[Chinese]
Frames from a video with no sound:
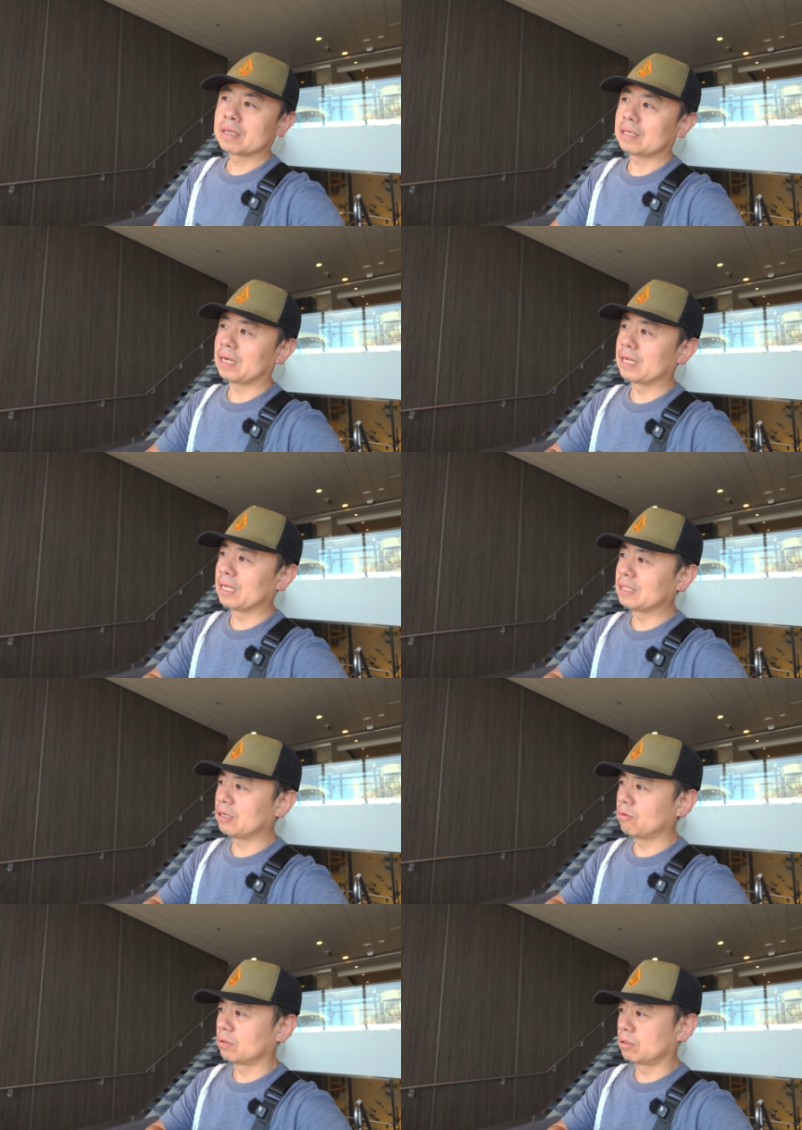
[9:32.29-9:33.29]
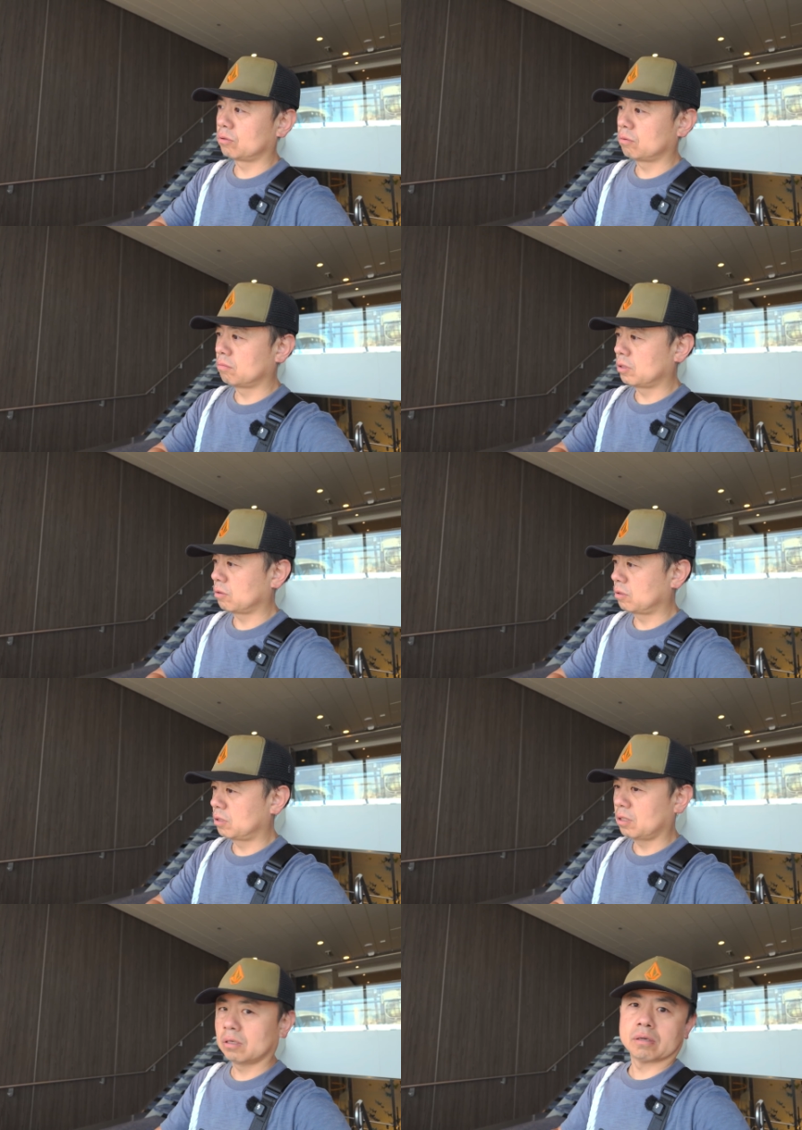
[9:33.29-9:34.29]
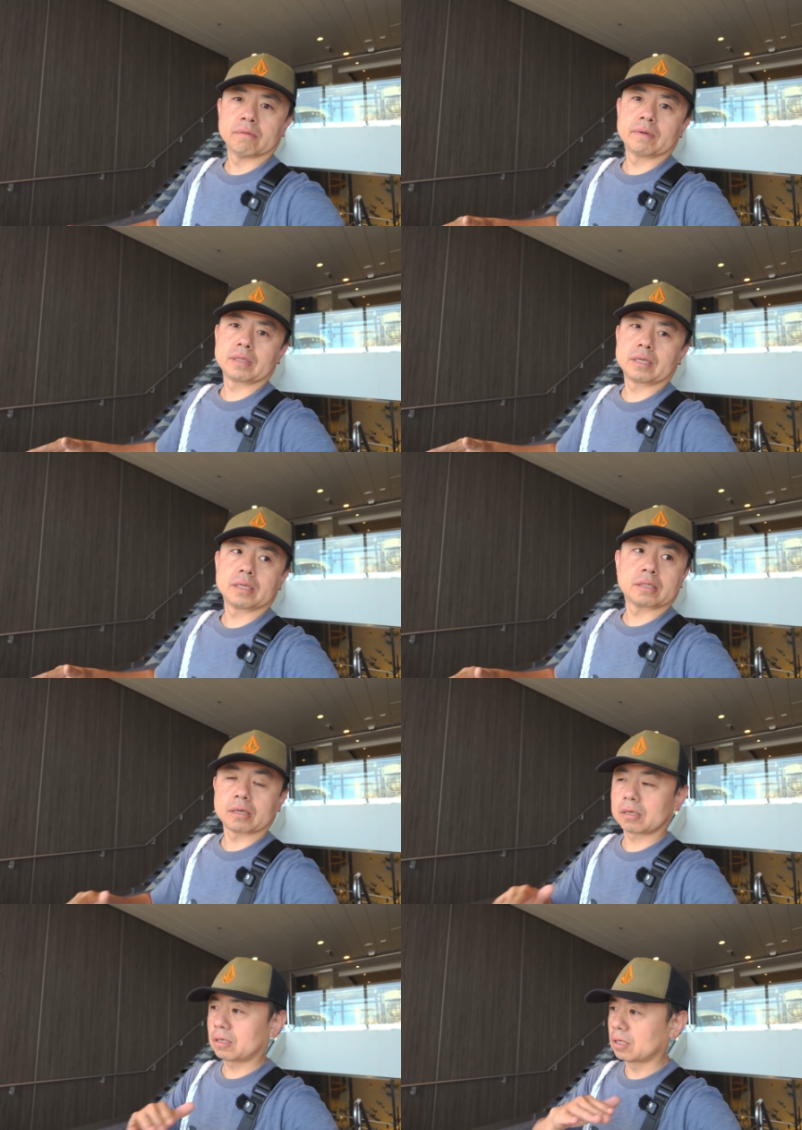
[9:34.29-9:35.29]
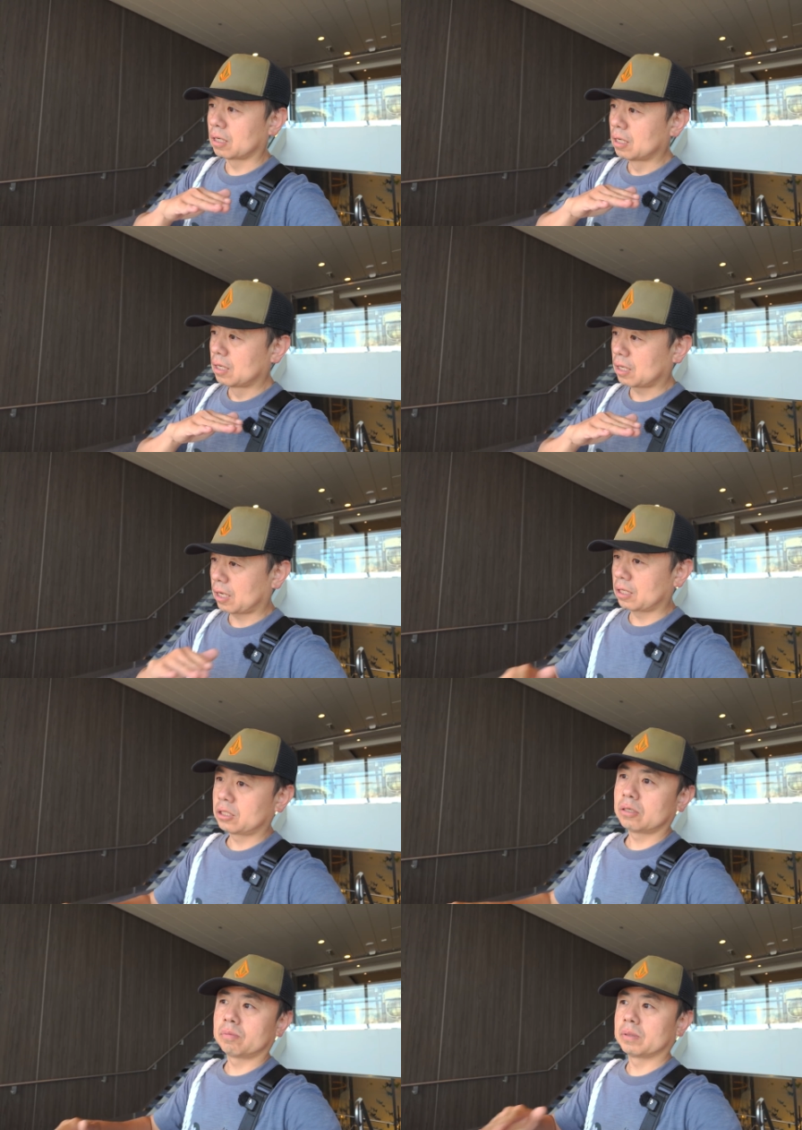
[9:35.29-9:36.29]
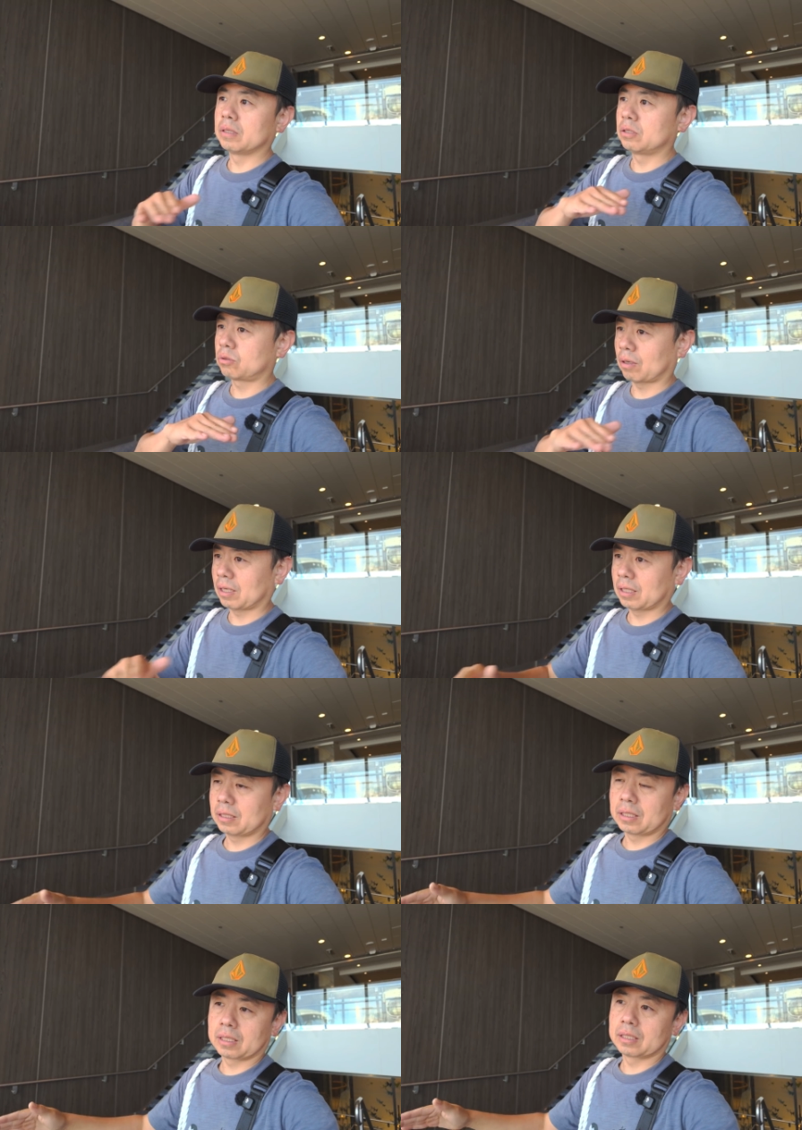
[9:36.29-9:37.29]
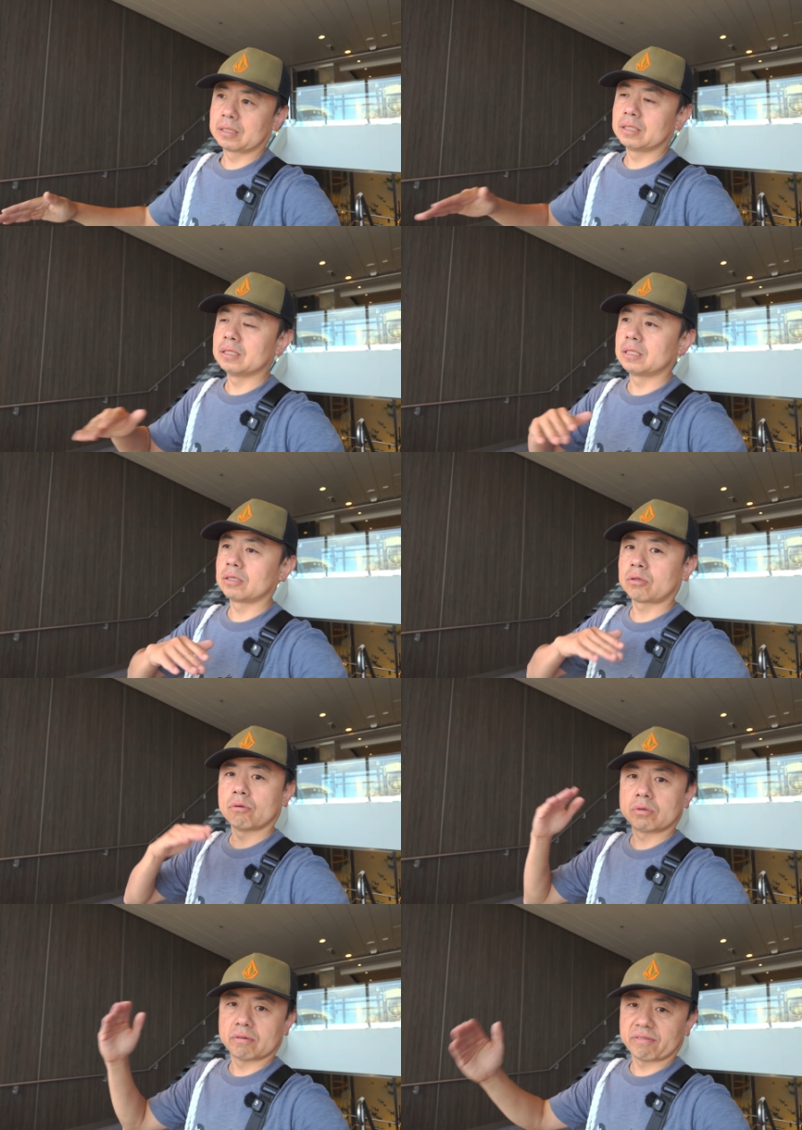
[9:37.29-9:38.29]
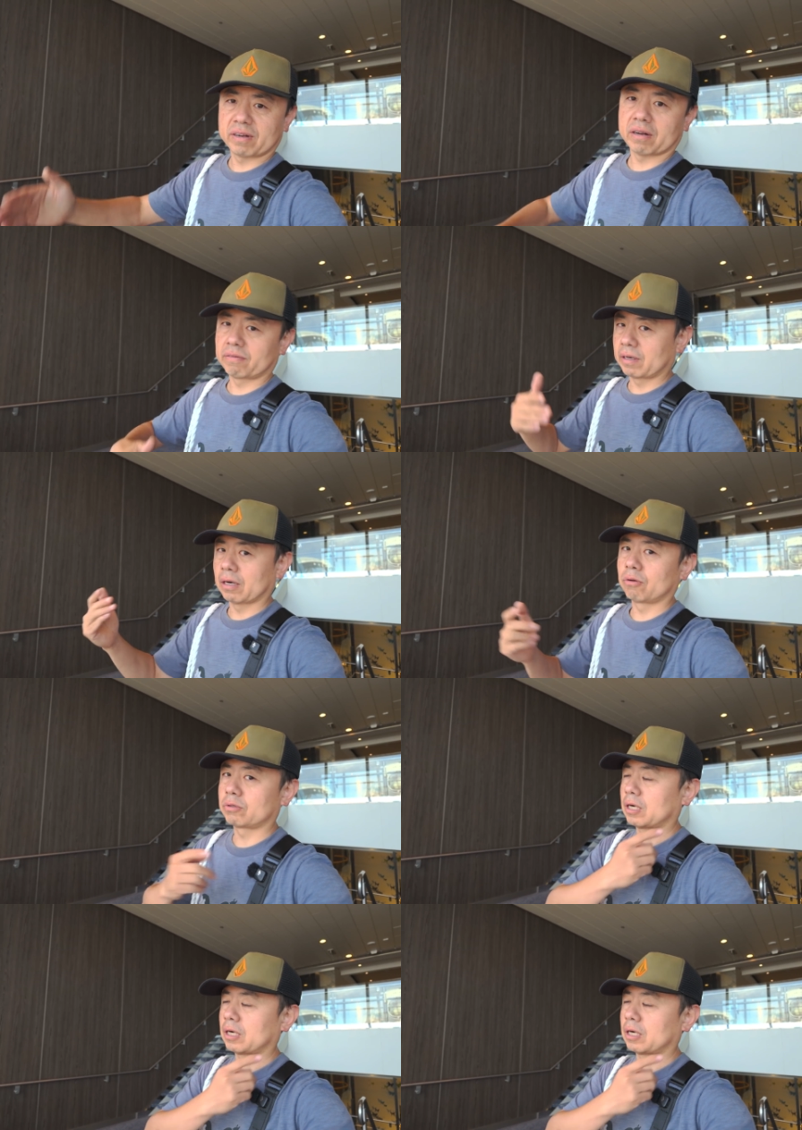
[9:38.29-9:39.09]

在连接过程中没有任何问题，整个看视频刷这个信息都是非常流